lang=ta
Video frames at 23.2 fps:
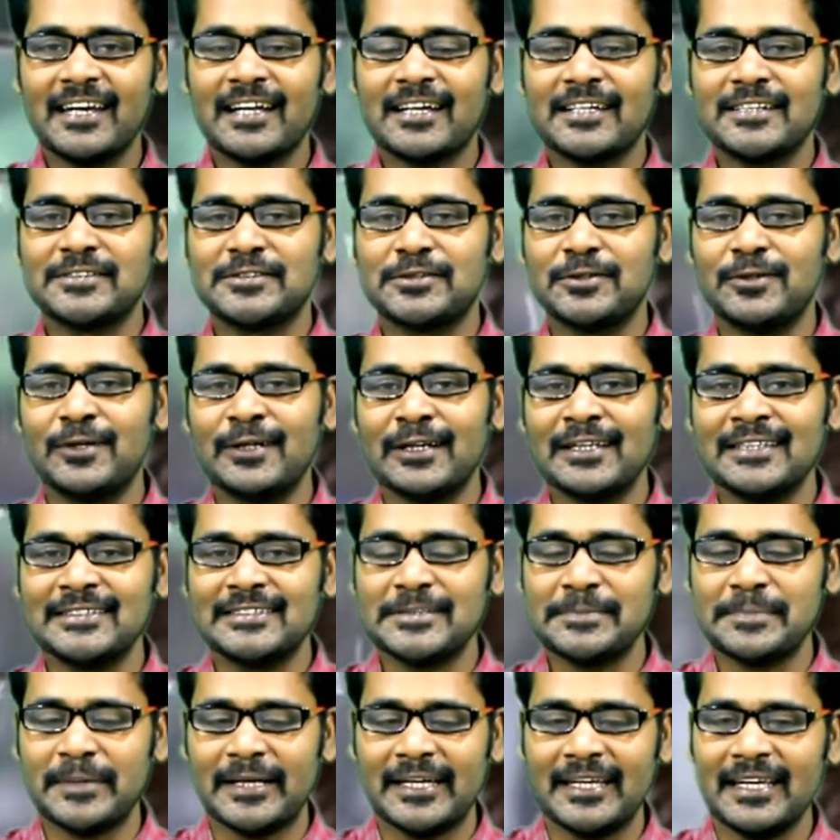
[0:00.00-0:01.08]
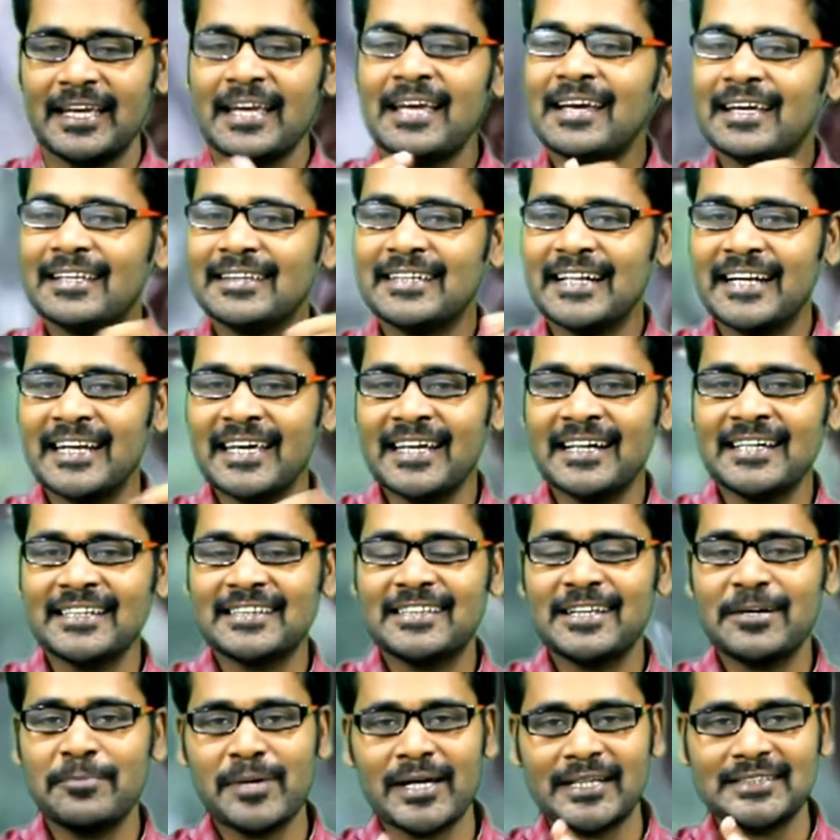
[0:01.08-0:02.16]
இருக்கிற சோலட்சுமி திடீர்னு
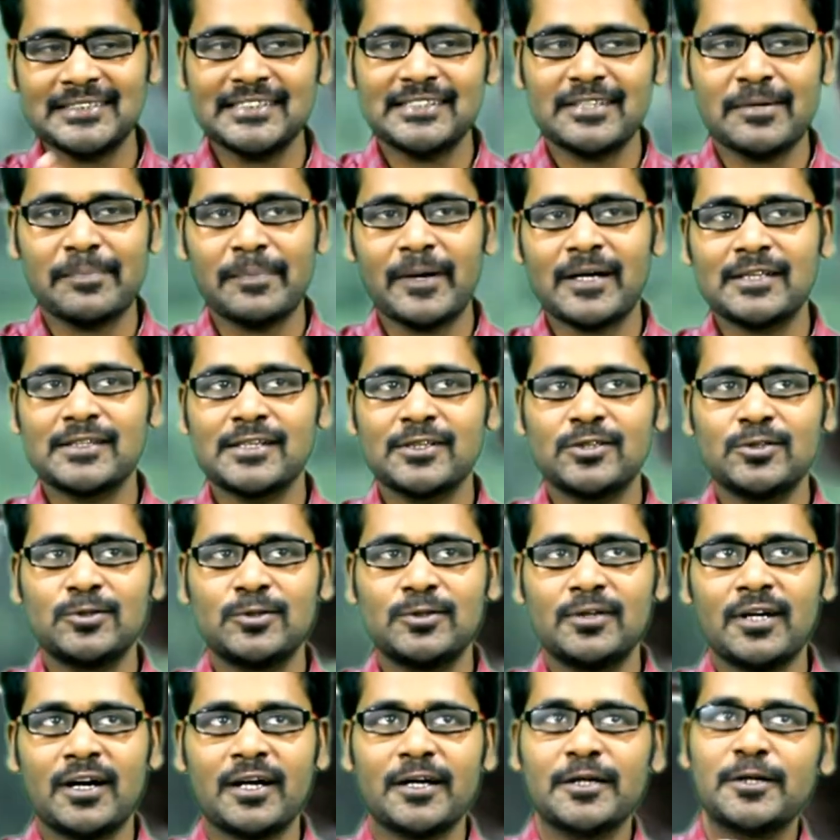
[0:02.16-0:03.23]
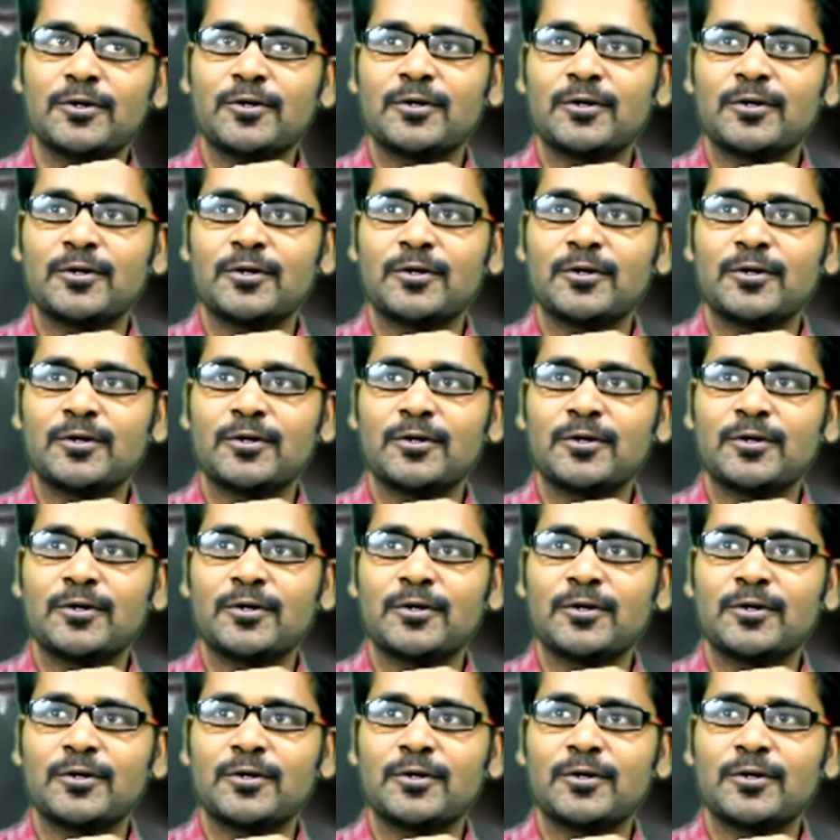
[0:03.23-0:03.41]
திரும்பி அஜித்தை பார்த்ததும் ஐயோ